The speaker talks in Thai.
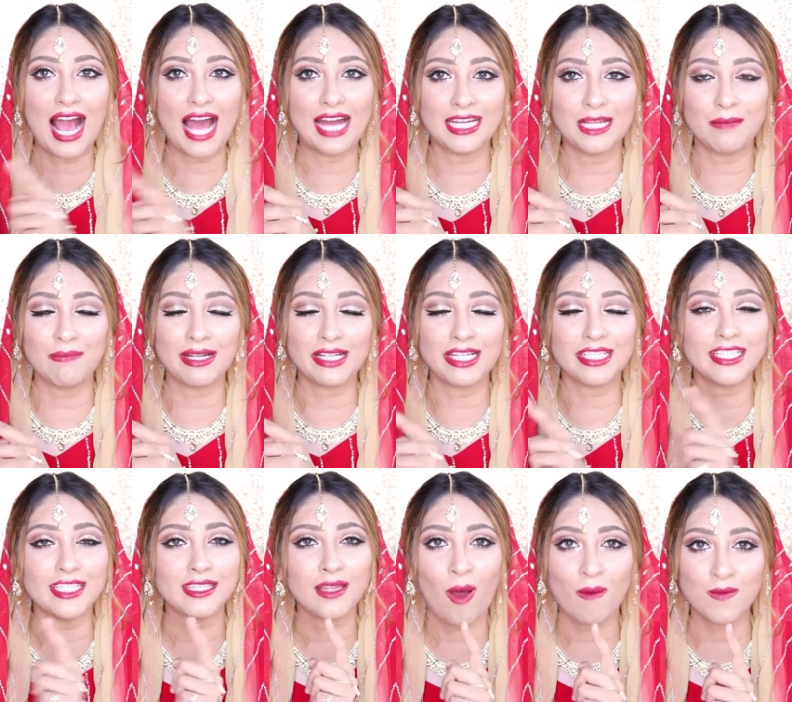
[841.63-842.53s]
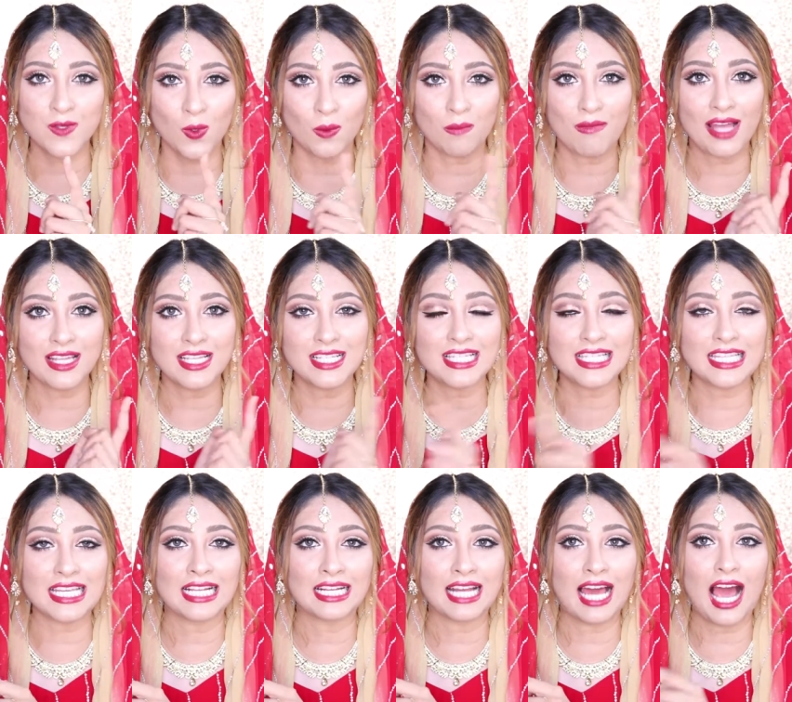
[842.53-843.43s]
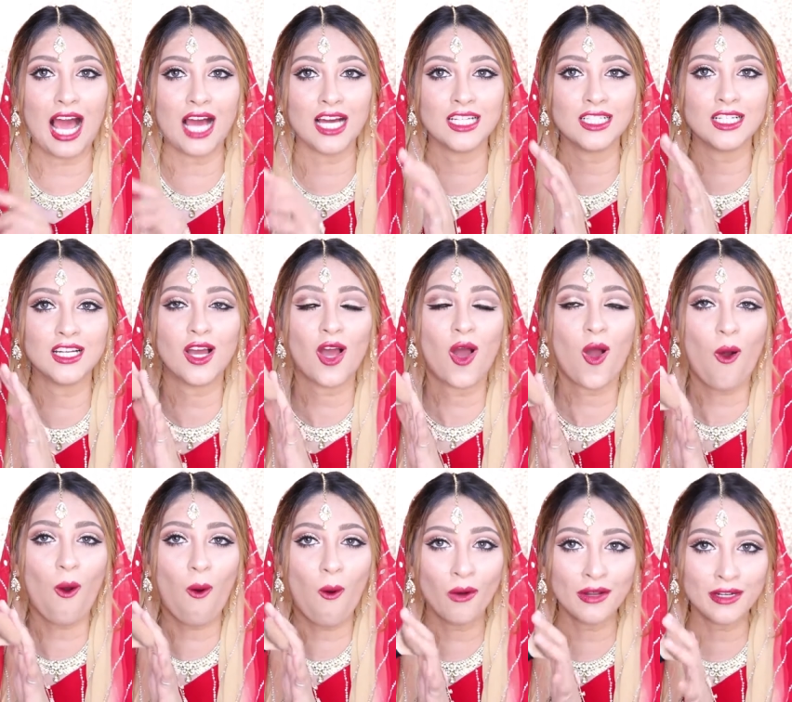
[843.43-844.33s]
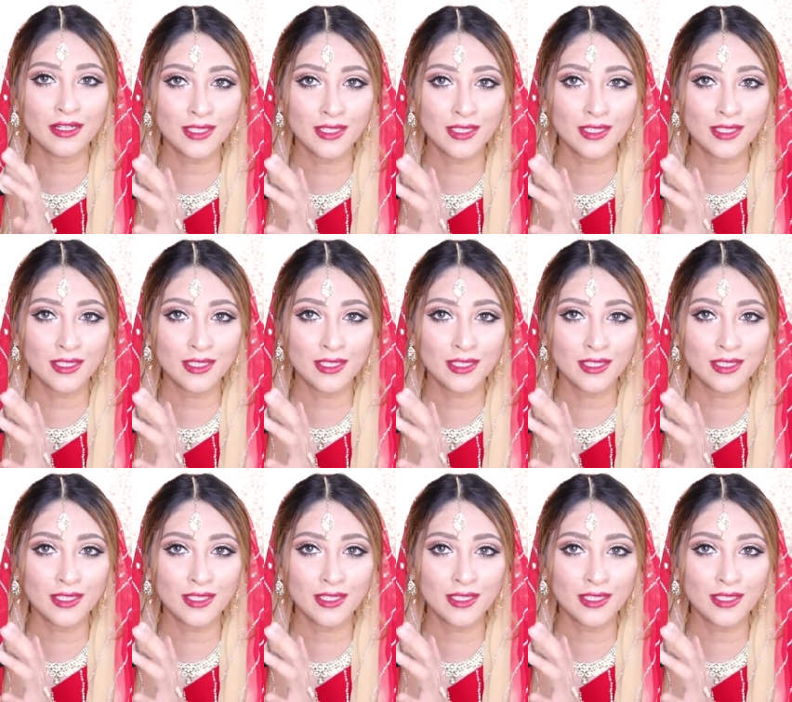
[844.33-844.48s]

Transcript: อันนี้เป็นอะไรที่ตอบโจทย์มากจริง ๆนะคะ คือขน